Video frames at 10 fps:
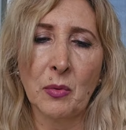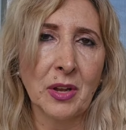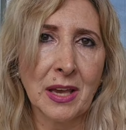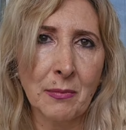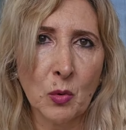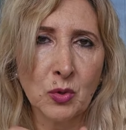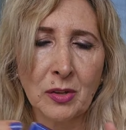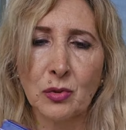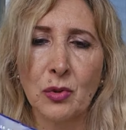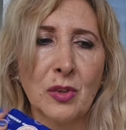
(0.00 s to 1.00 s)
Bueno, es que me
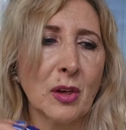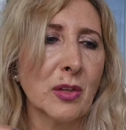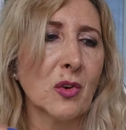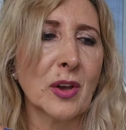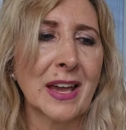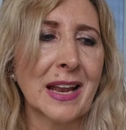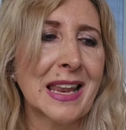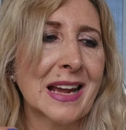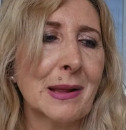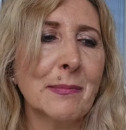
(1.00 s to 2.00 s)
gustan todos, ya digo que
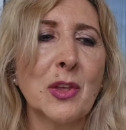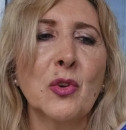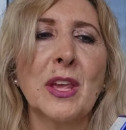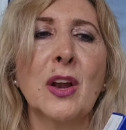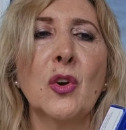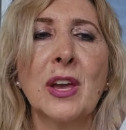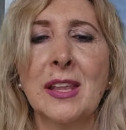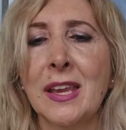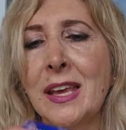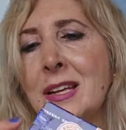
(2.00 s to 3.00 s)
la gran mayoría, los que
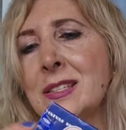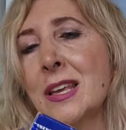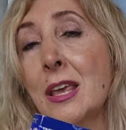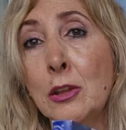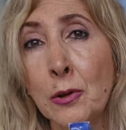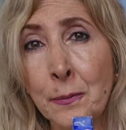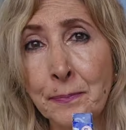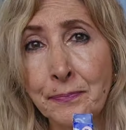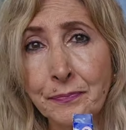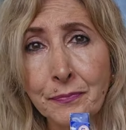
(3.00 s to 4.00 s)
tienen el sellito,
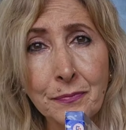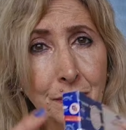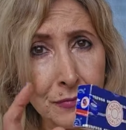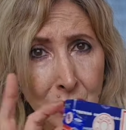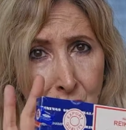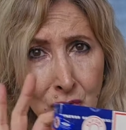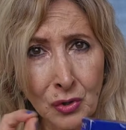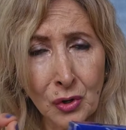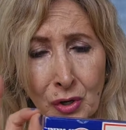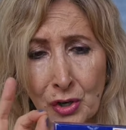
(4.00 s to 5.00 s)

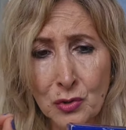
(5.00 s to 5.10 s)
son los que yo